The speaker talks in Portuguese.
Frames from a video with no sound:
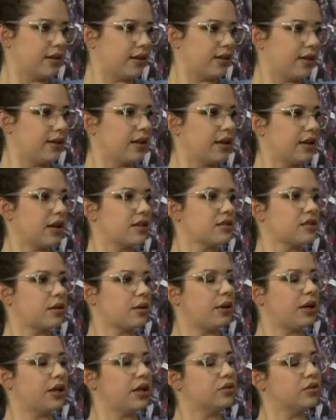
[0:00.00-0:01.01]
né, na classe
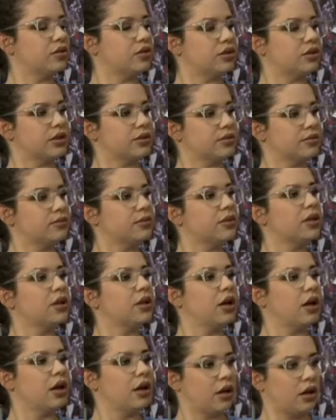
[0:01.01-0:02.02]
trabalhadora.
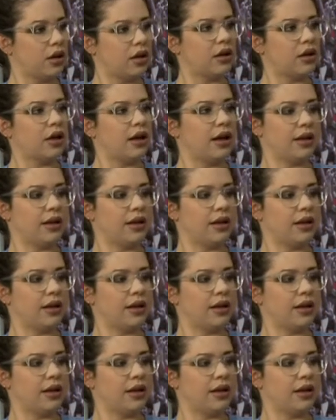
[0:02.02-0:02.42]
Exato.